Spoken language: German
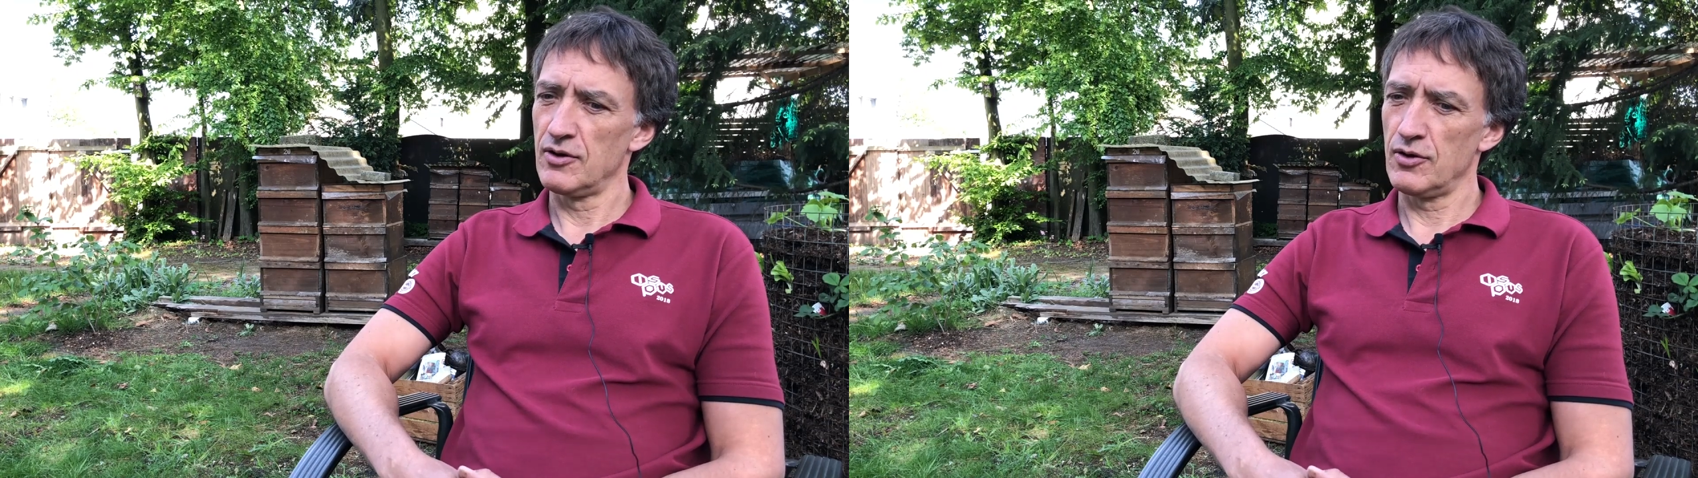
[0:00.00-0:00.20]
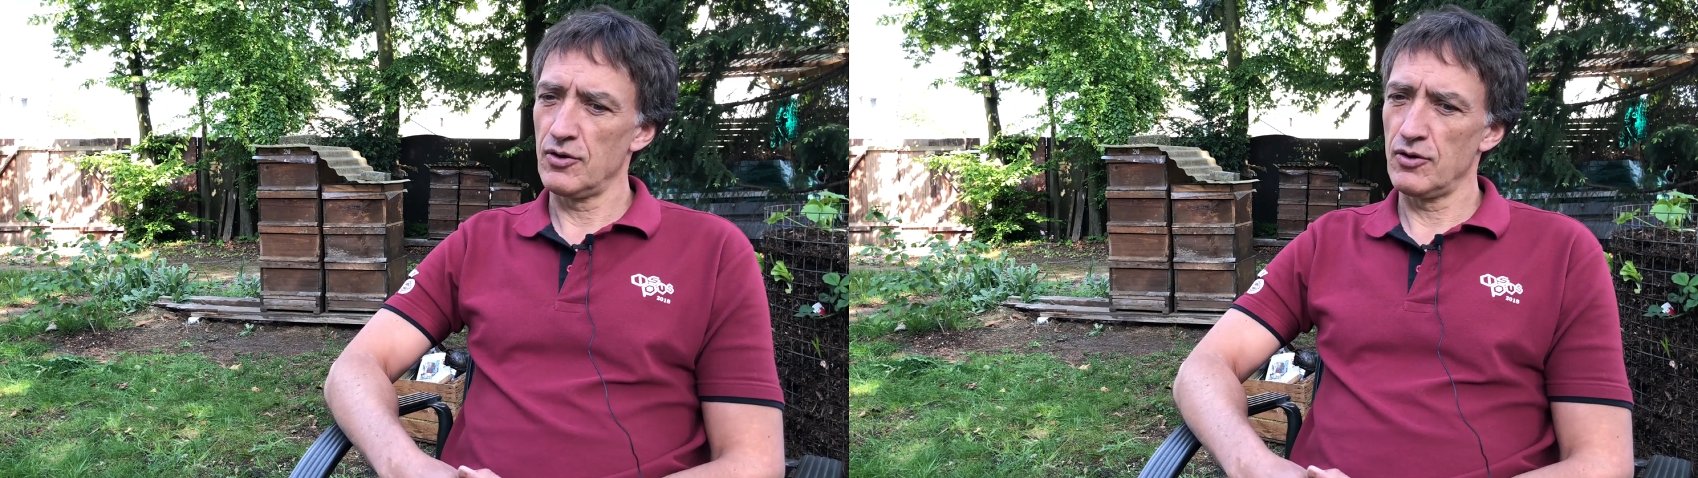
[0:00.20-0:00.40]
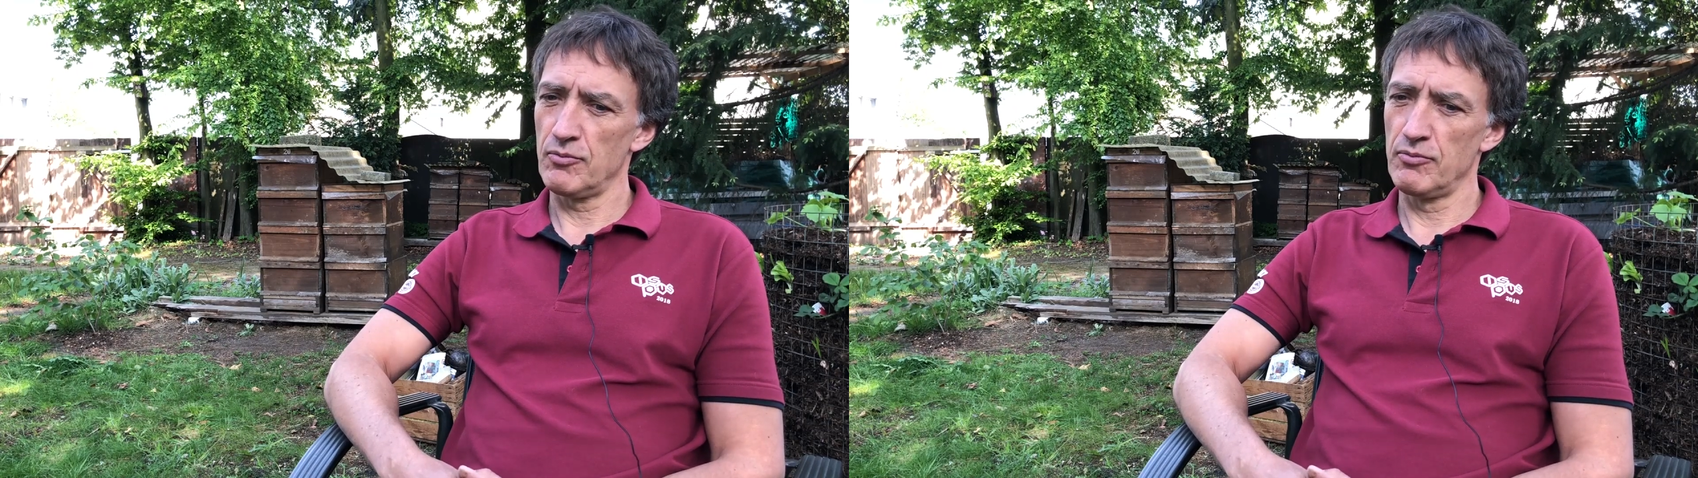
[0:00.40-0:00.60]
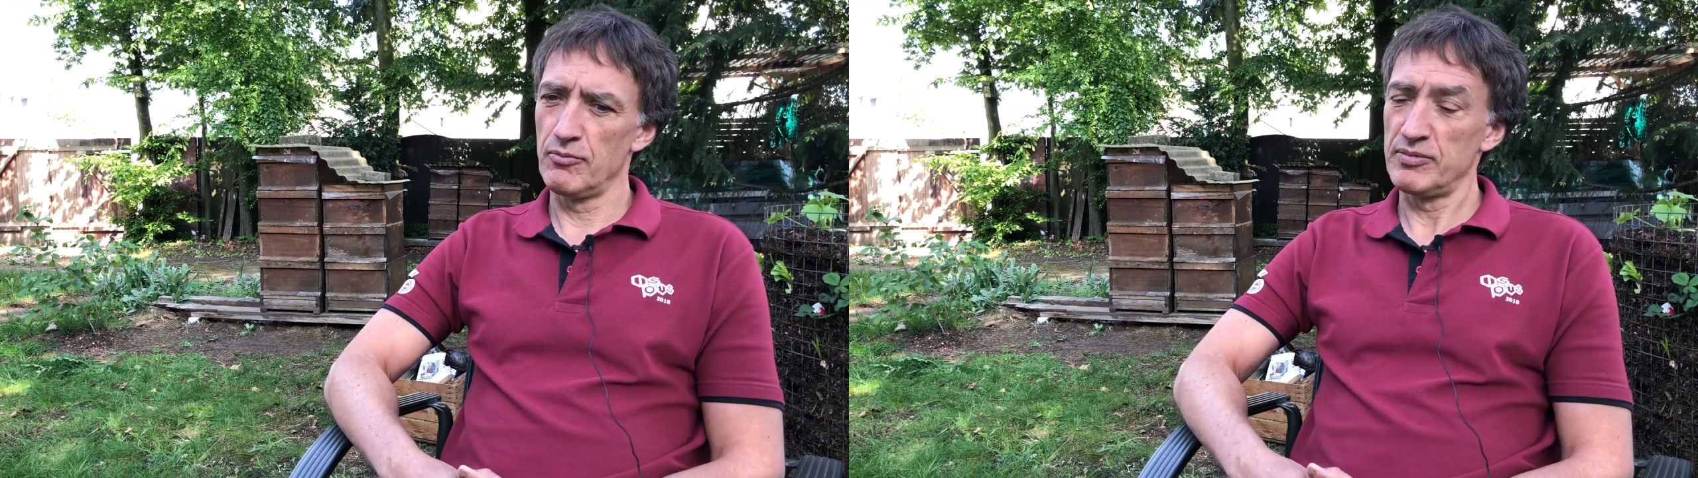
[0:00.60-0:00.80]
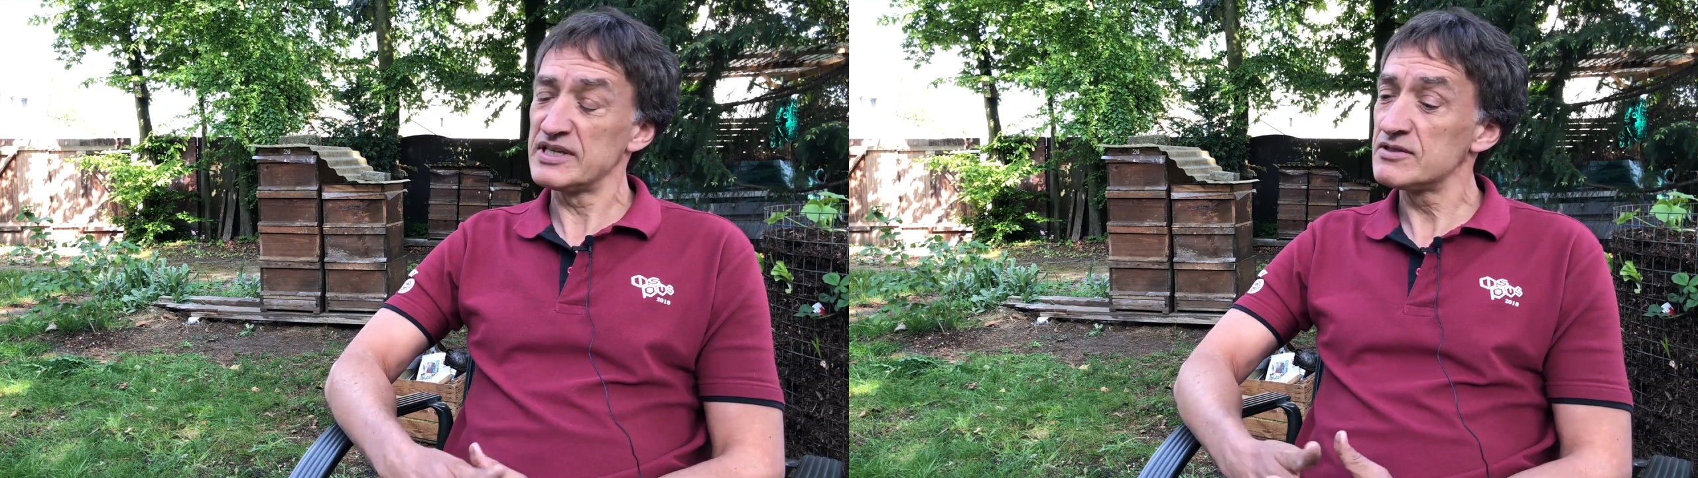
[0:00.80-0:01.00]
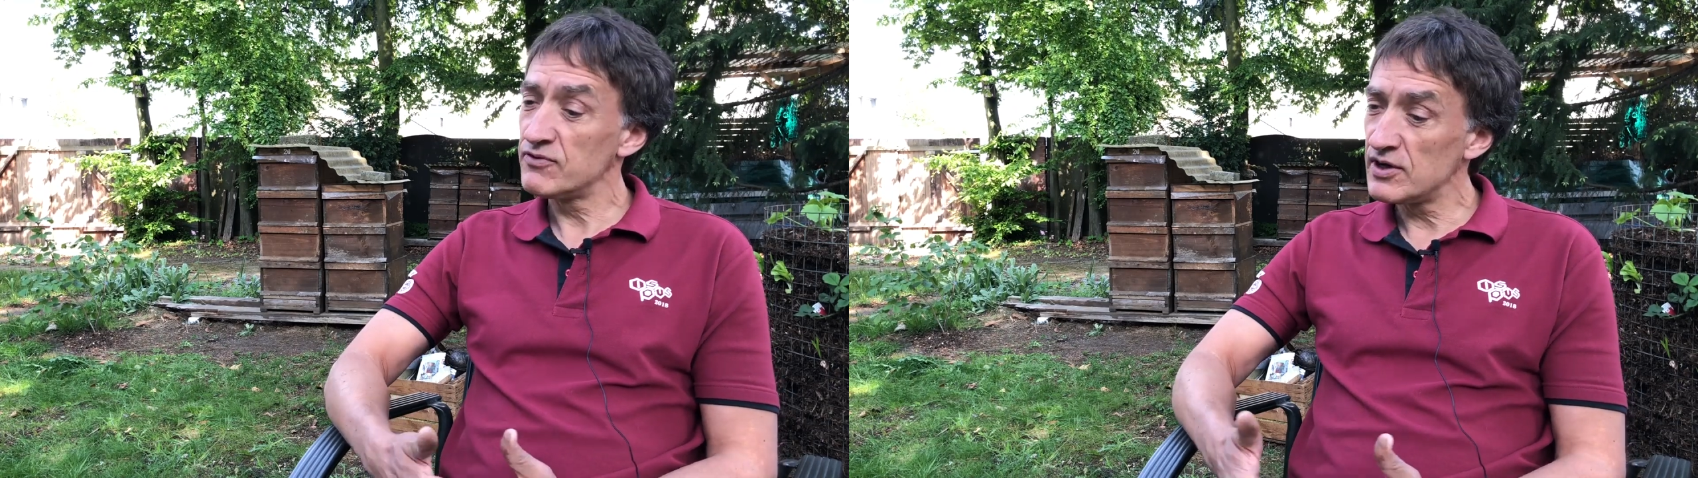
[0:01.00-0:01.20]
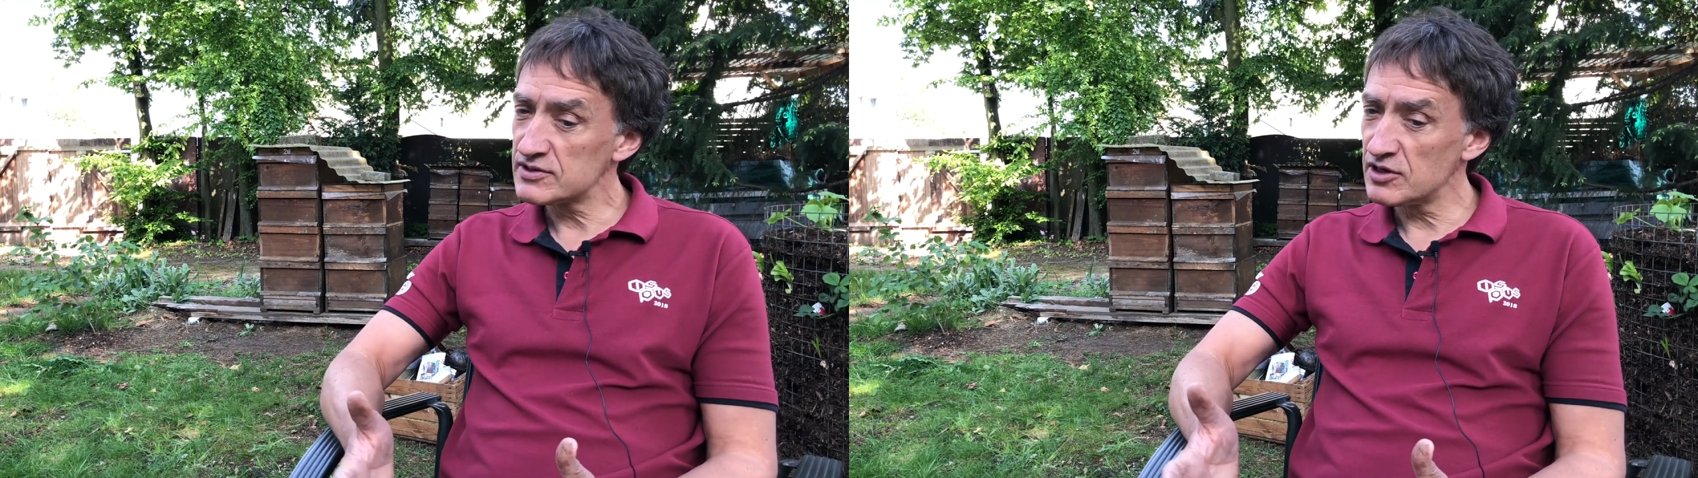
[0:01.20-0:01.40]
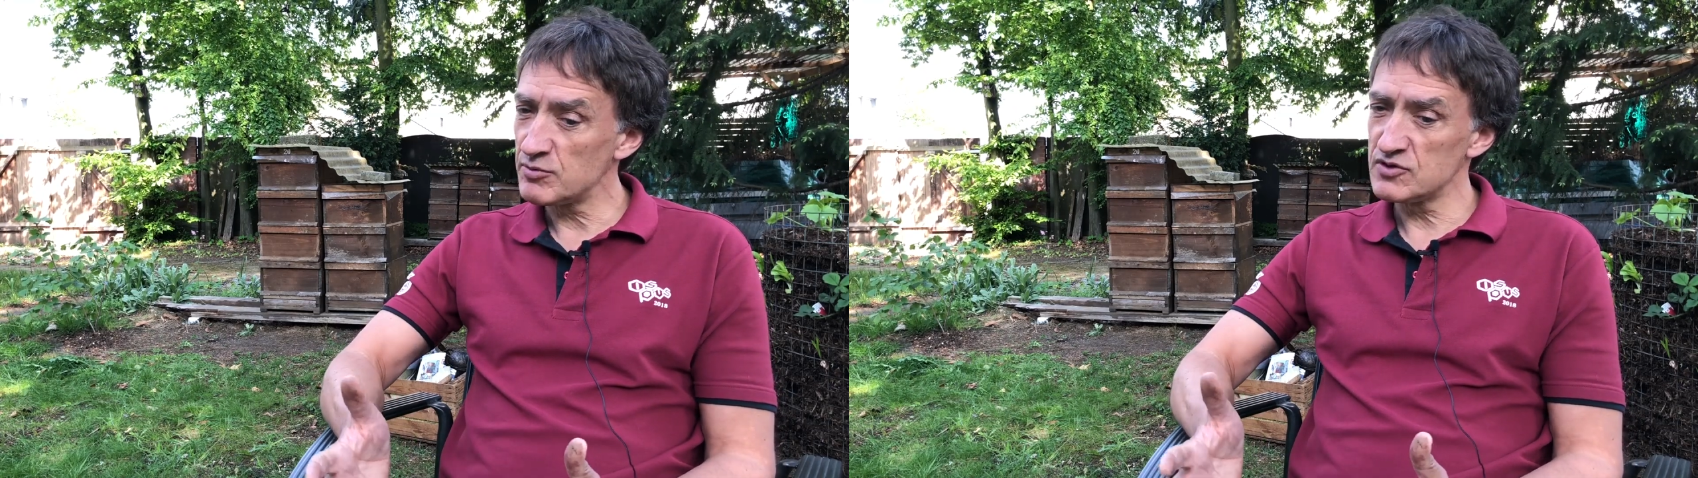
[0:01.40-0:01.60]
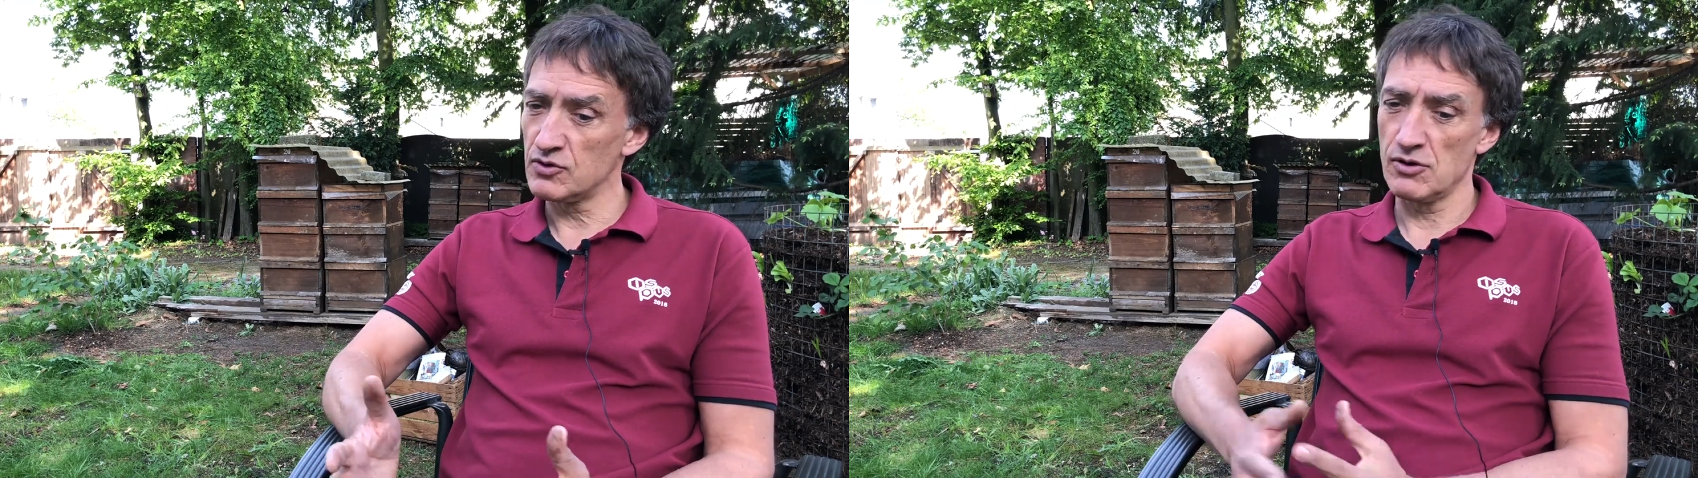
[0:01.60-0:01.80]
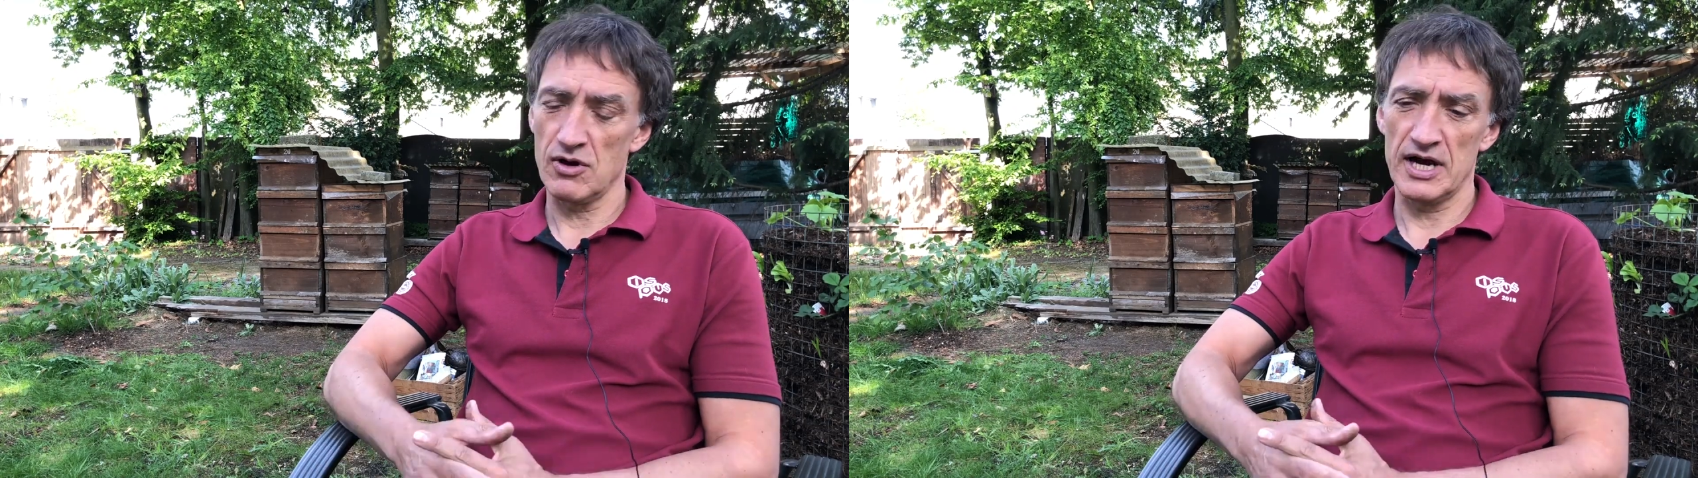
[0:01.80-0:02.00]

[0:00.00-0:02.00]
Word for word: ähm, bestenfalls kriegt man sogar noch